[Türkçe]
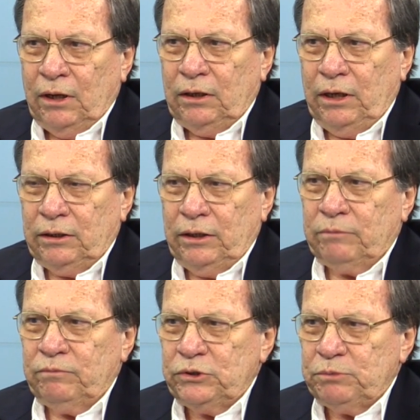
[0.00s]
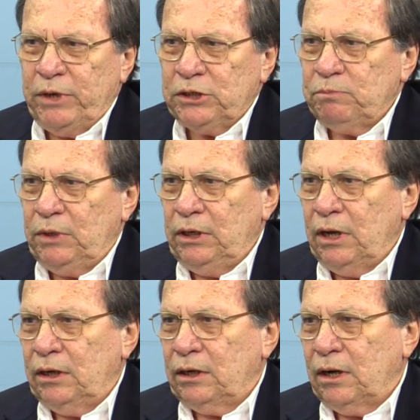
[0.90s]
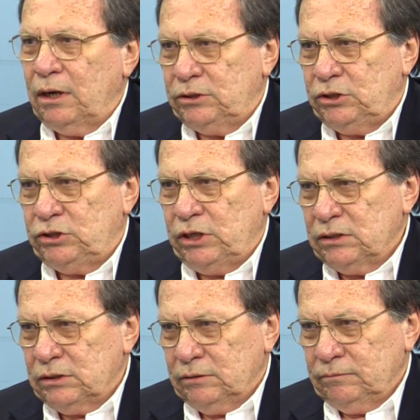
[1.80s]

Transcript: 75 milyar lira harcayacağız.